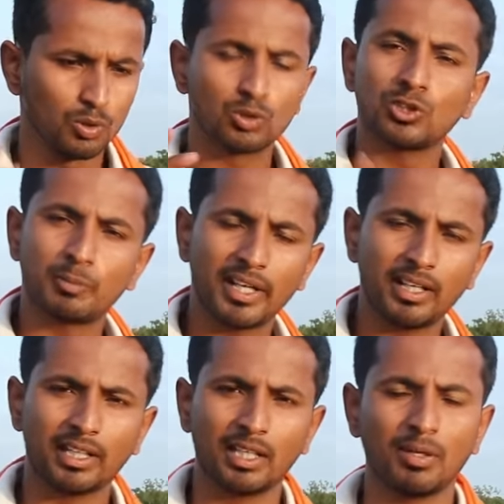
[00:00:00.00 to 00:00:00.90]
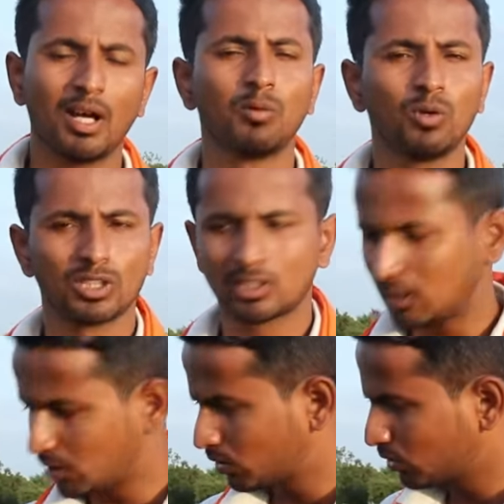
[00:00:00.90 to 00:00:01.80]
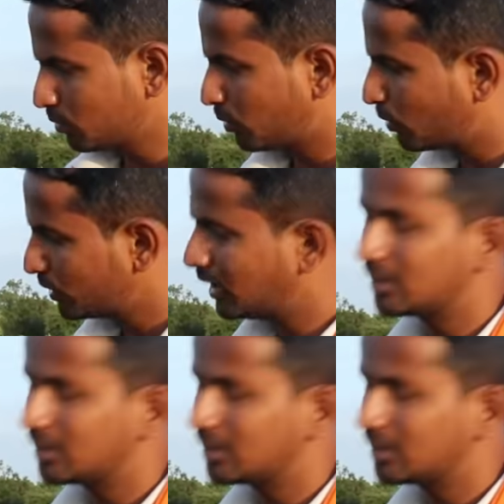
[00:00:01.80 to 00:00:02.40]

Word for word: उसको स्प्रे करके भी हम लोग इसका कंट्रोल बहुत ही